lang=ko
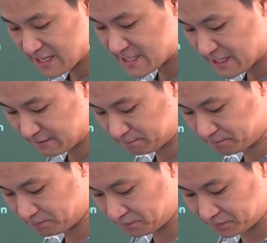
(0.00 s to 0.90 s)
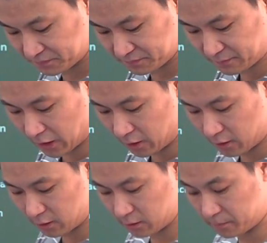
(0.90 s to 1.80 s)
자,
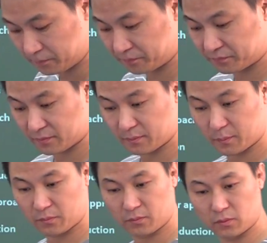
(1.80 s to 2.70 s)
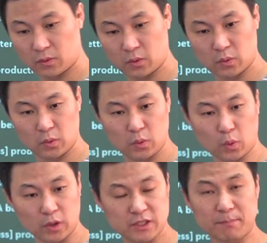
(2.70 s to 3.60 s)
어,
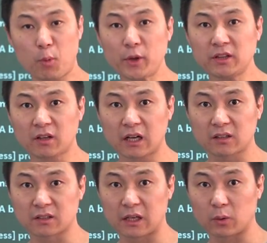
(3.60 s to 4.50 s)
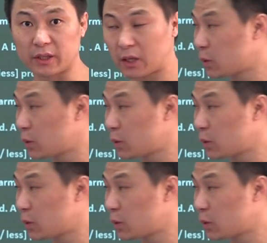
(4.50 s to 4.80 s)
요걸 이제 포인터라 그러더라고 이게